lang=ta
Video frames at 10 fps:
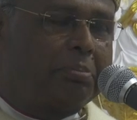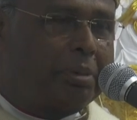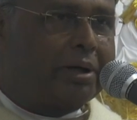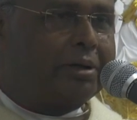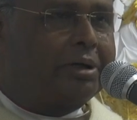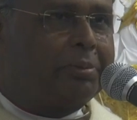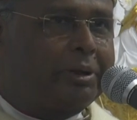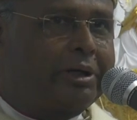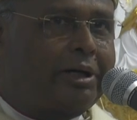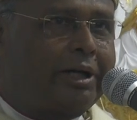பங்கு
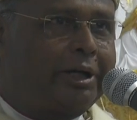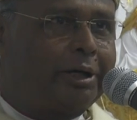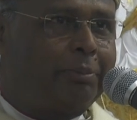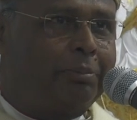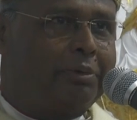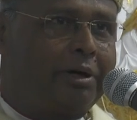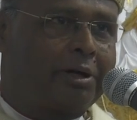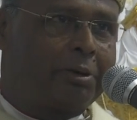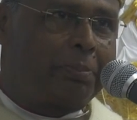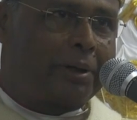பேராலயம்
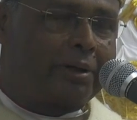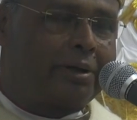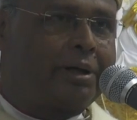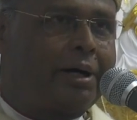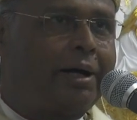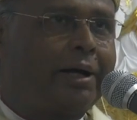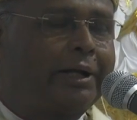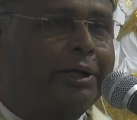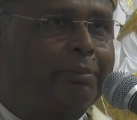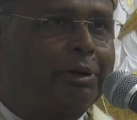அது பங்கு
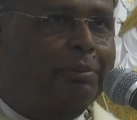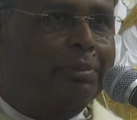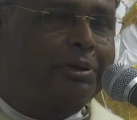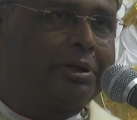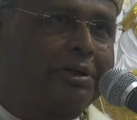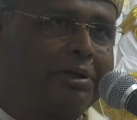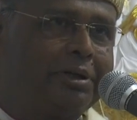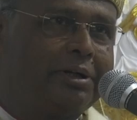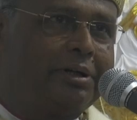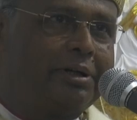ஆலயம் என்பது
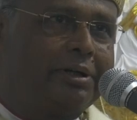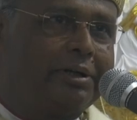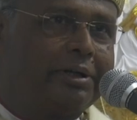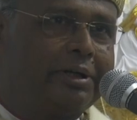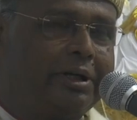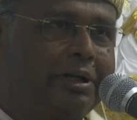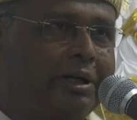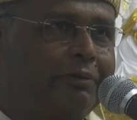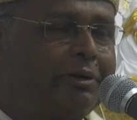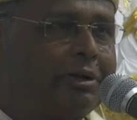
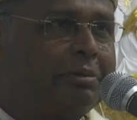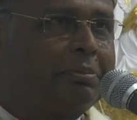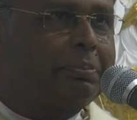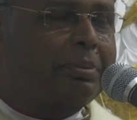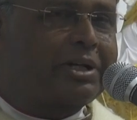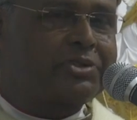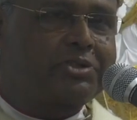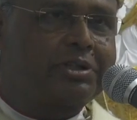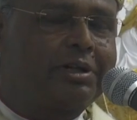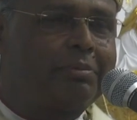இறைவன்
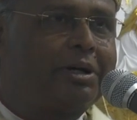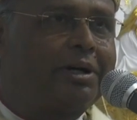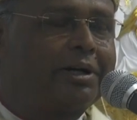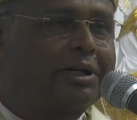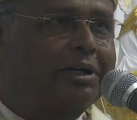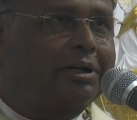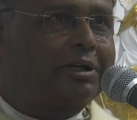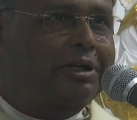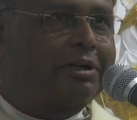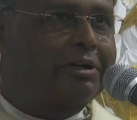பிரசன்னமாக
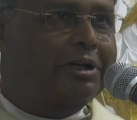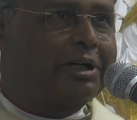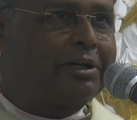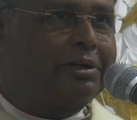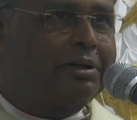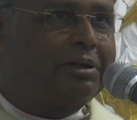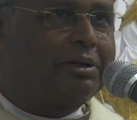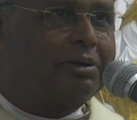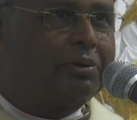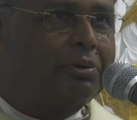இருக்கின்ற
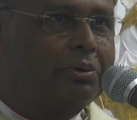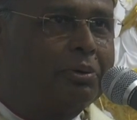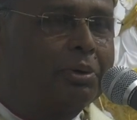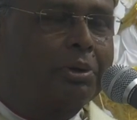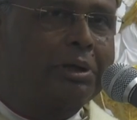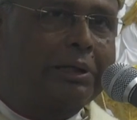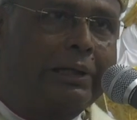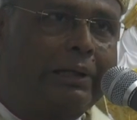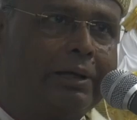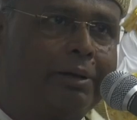ஒரு
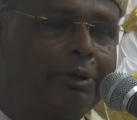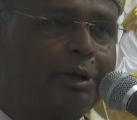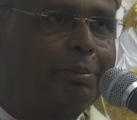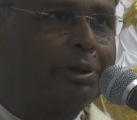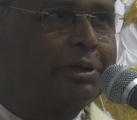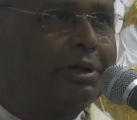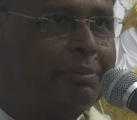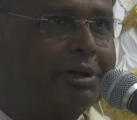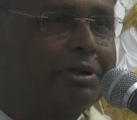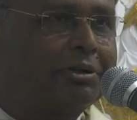இல்லம் என்பது
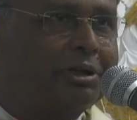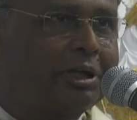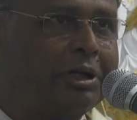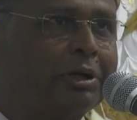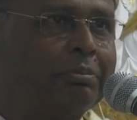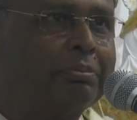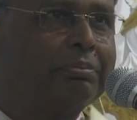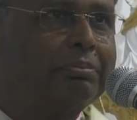நமக்கு தெரியும்